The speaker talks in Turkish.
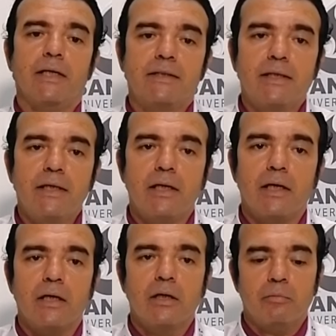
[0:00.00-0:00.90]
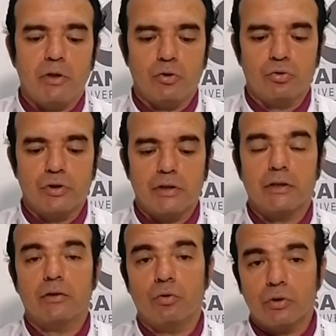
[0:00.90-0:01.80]
etkiyle menisküs
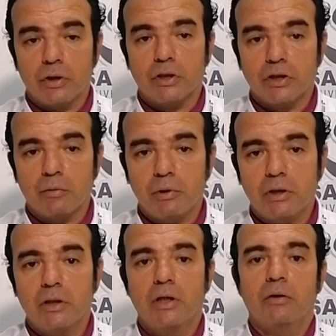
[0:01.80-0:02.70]
yırtığı ortaya çıkabilir.